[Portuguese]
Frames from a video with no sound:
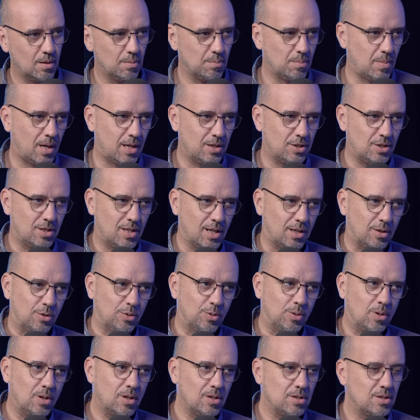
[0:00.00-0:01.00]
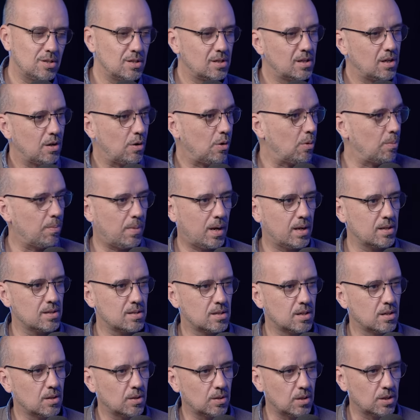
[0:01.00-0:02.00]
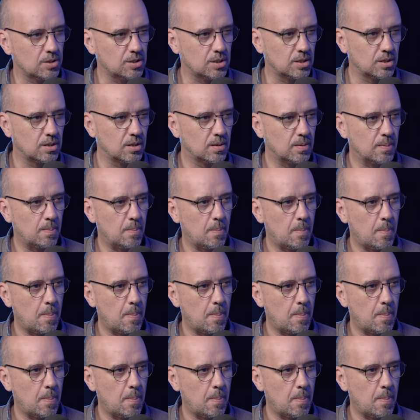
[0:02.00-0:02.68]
mais tecnológica ou mais analógica?